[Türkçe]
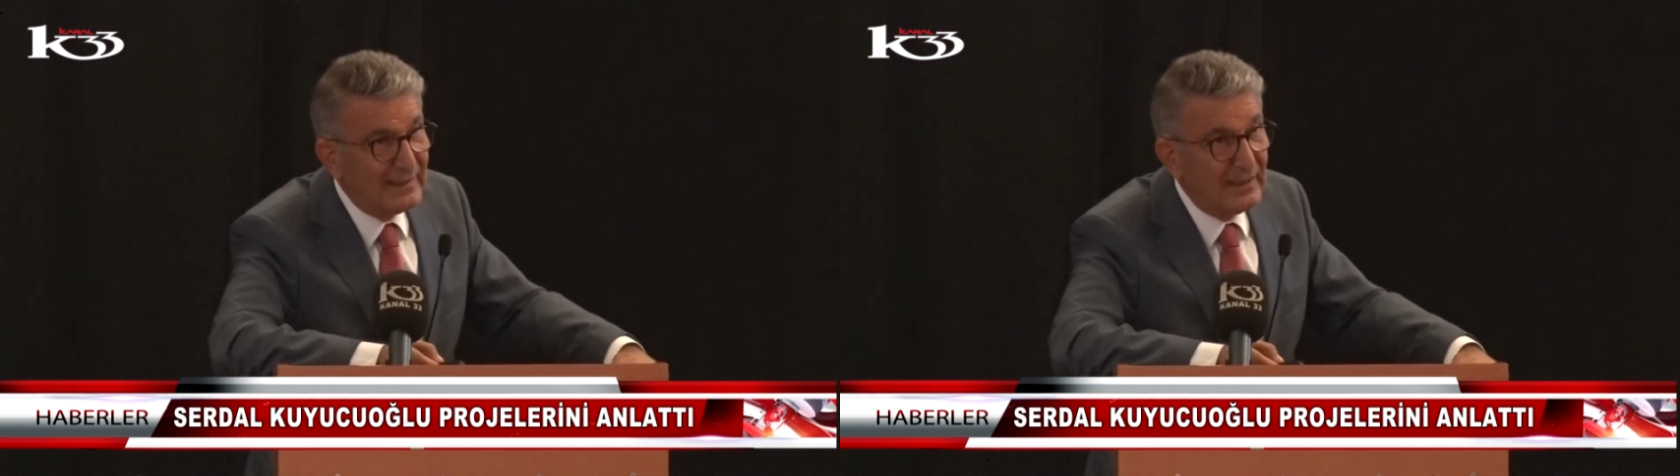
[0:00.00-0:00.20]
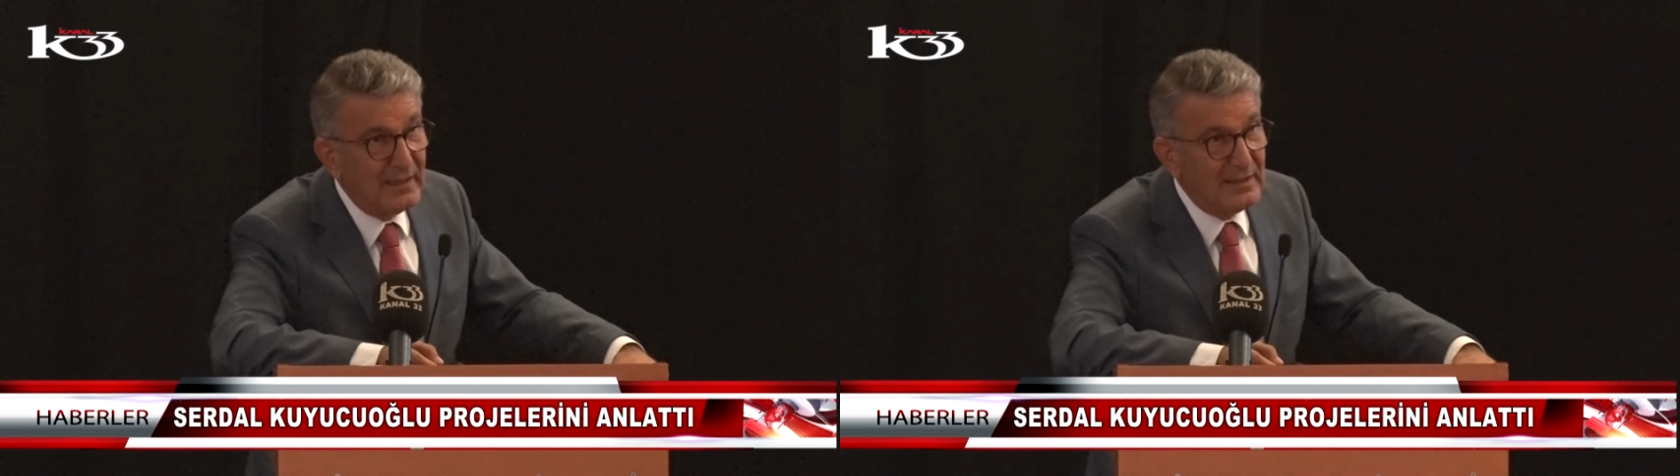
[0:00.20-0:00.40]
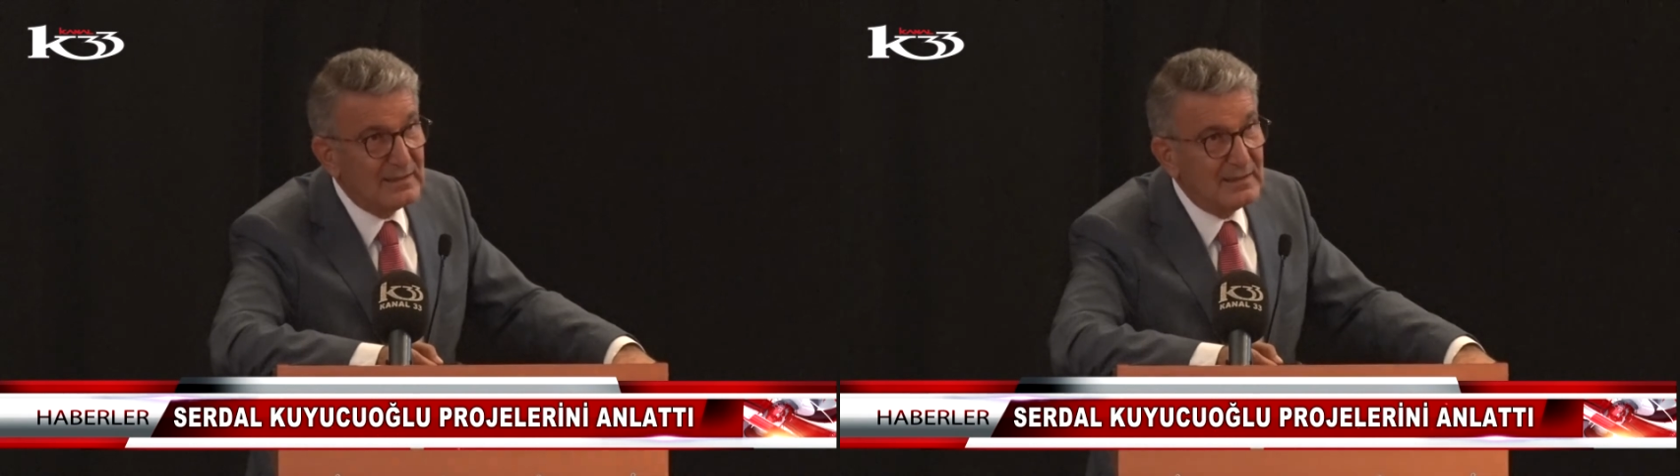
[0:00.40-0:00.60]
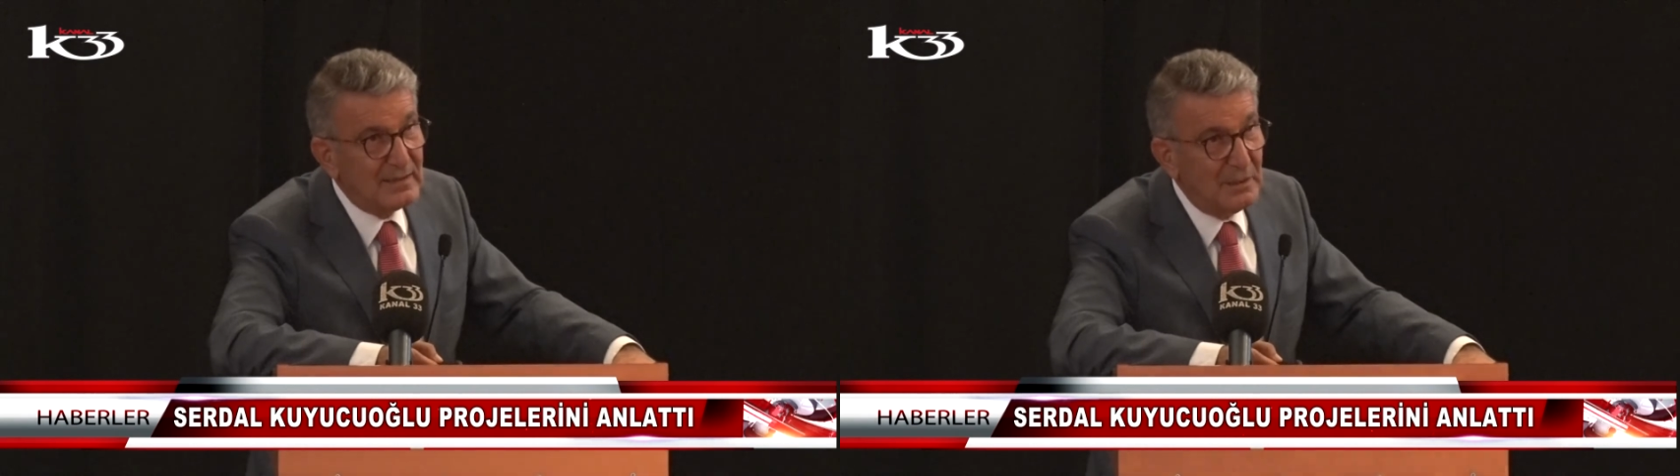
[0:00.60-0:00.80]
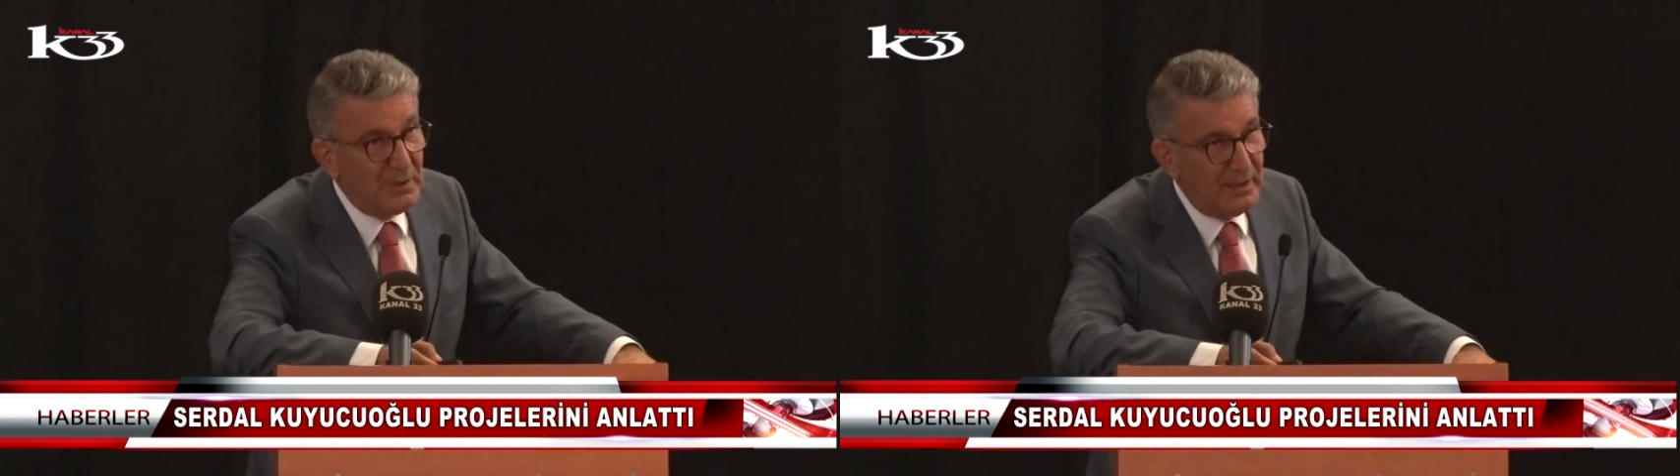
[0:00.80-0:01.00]
raylı
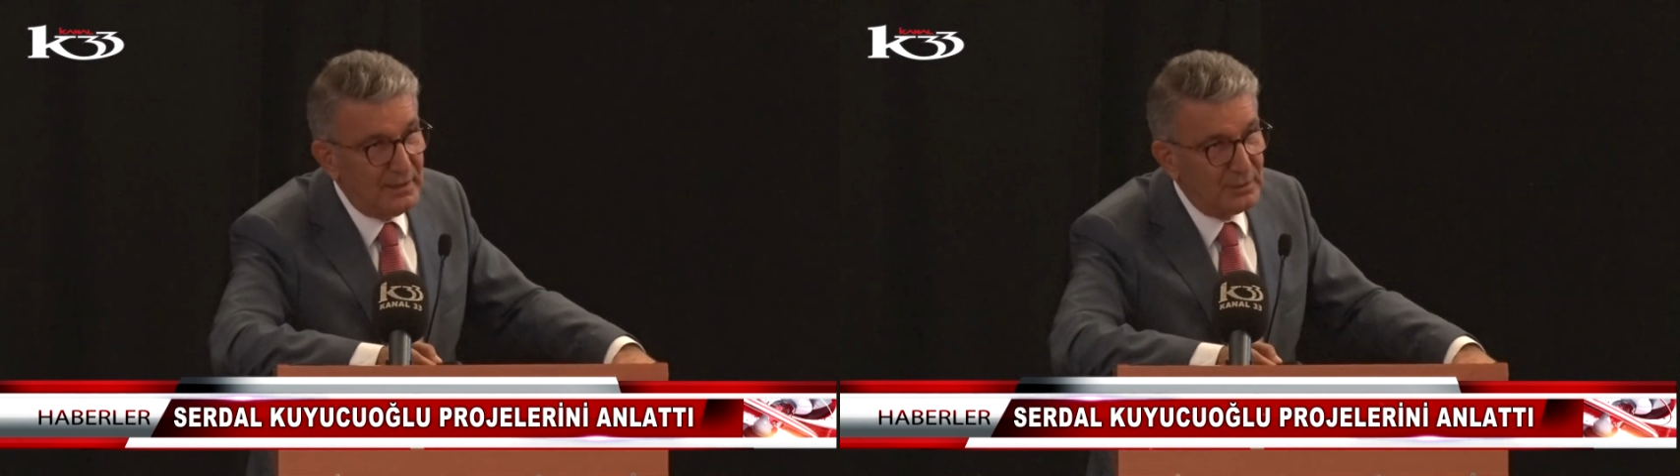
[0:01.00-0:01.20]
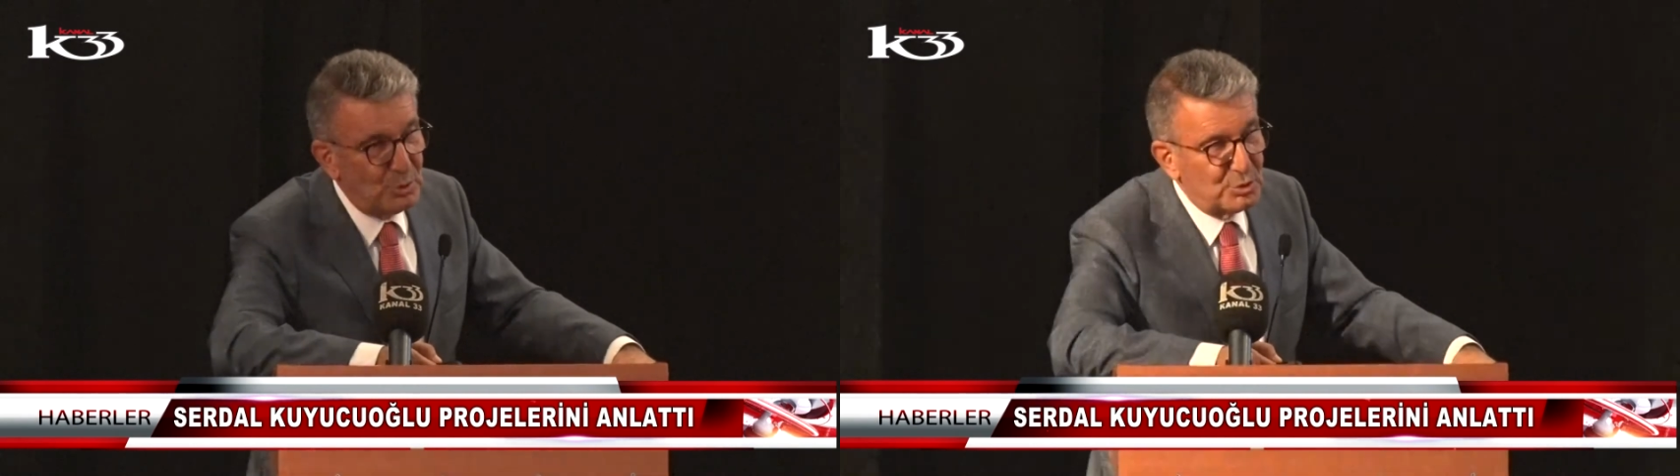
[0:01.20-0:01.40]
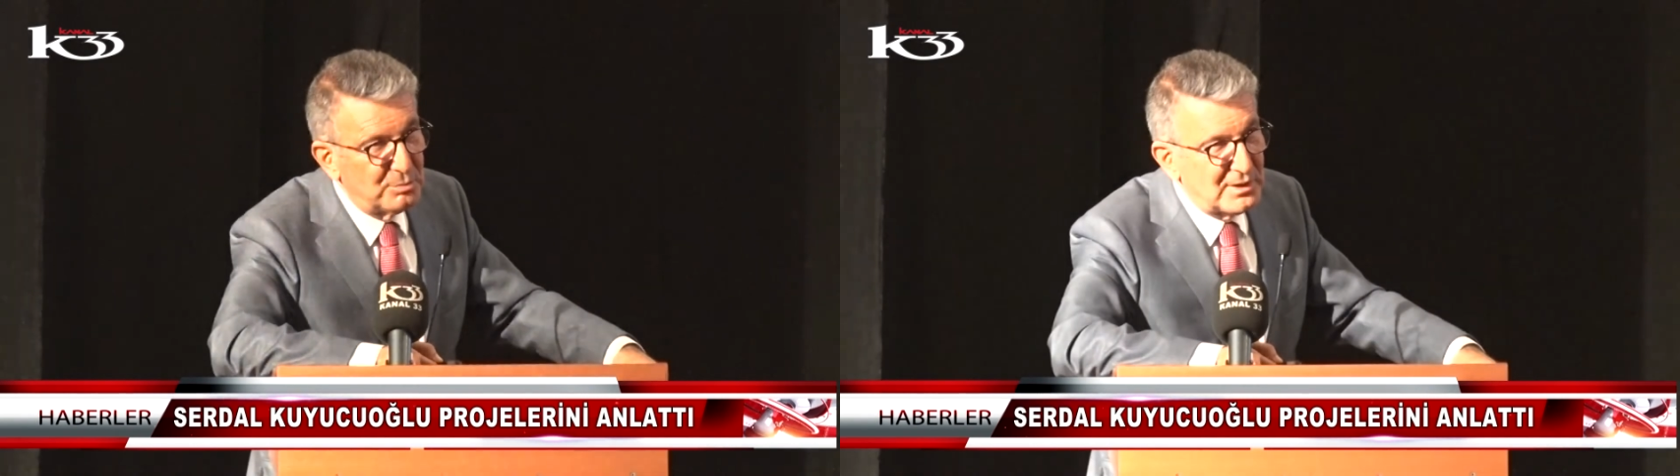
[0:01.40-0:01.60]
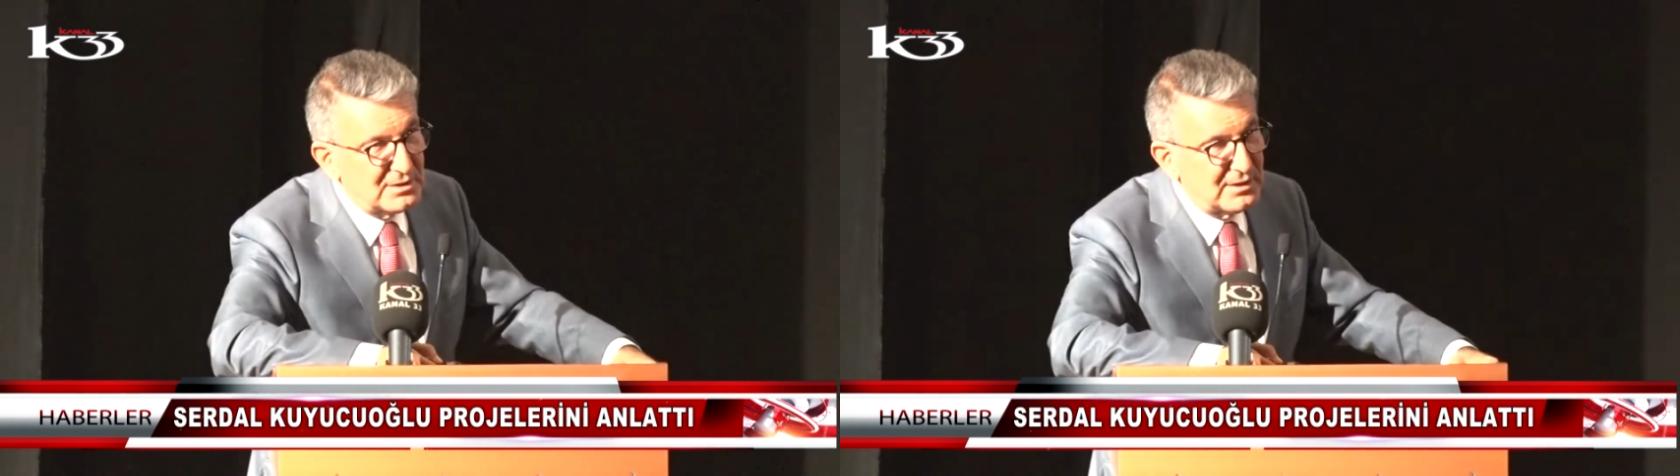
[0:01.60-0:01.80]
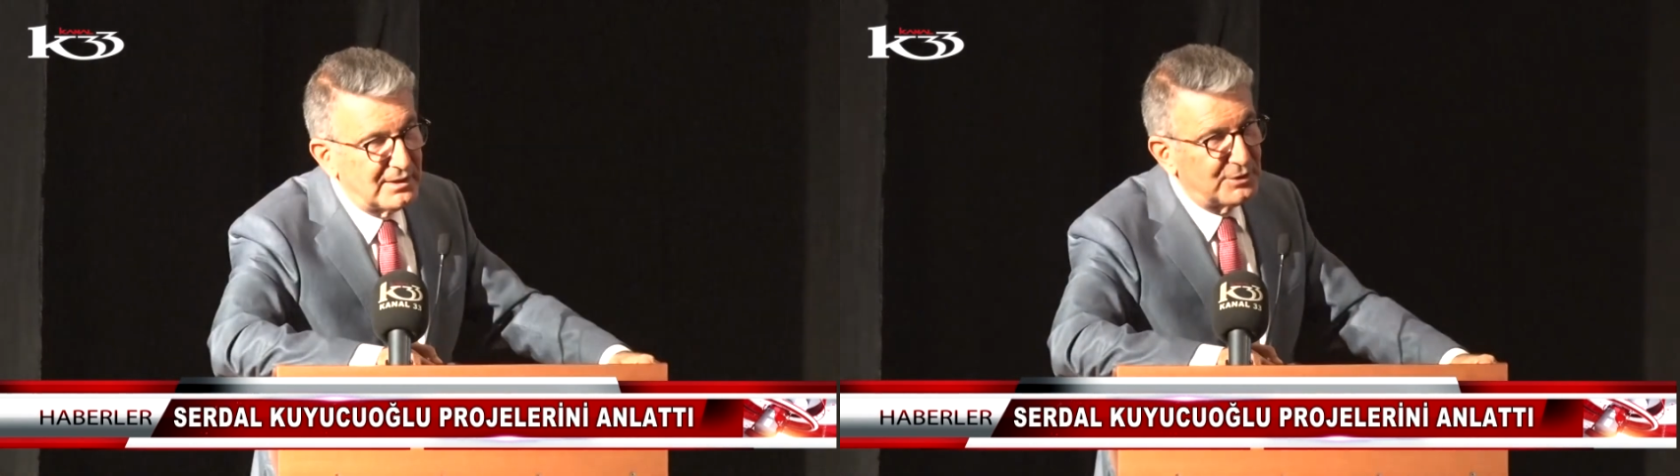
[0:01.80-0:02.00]
sistemle
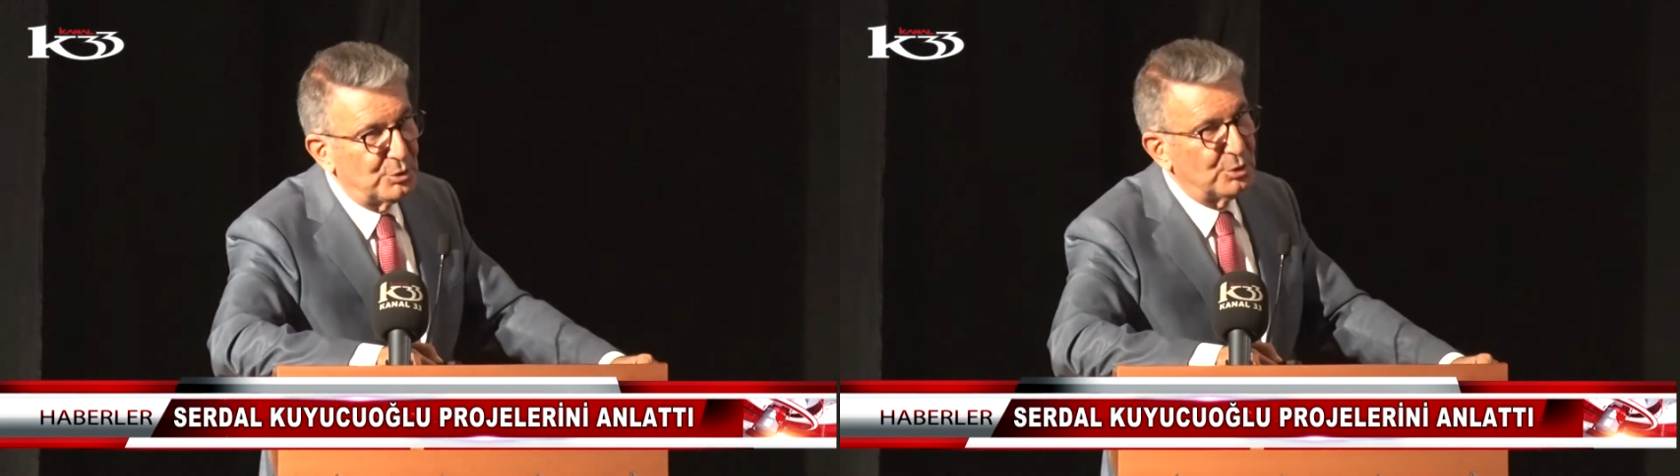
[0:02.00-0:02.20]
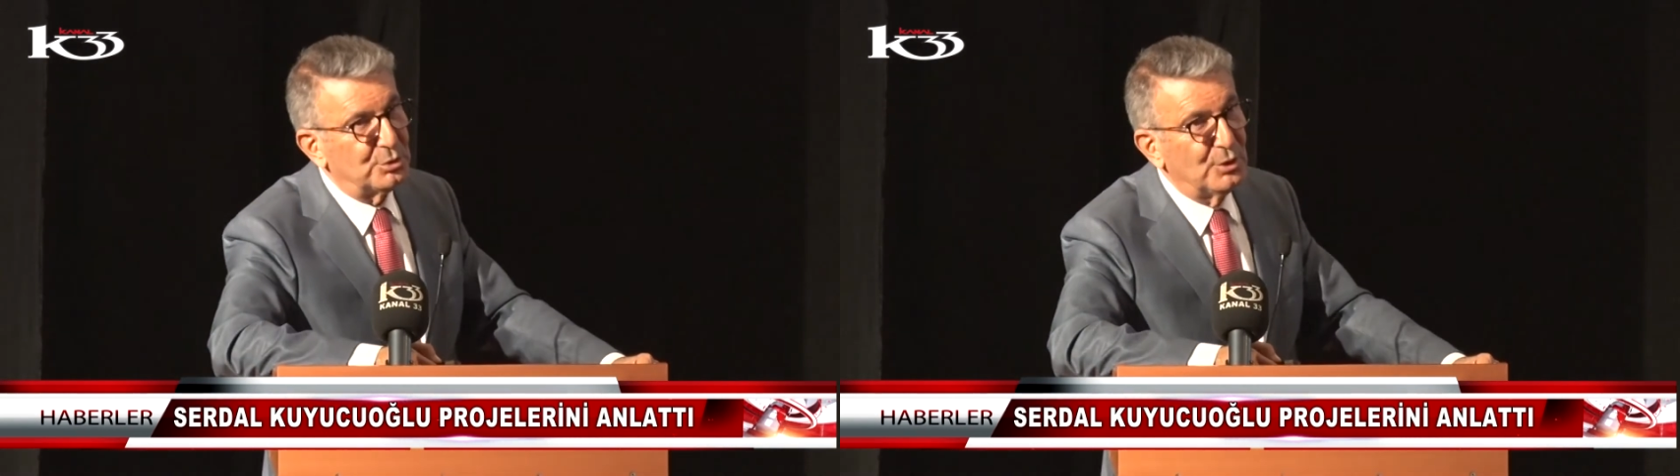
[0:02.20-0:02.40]
çözülmesi gerekiyor.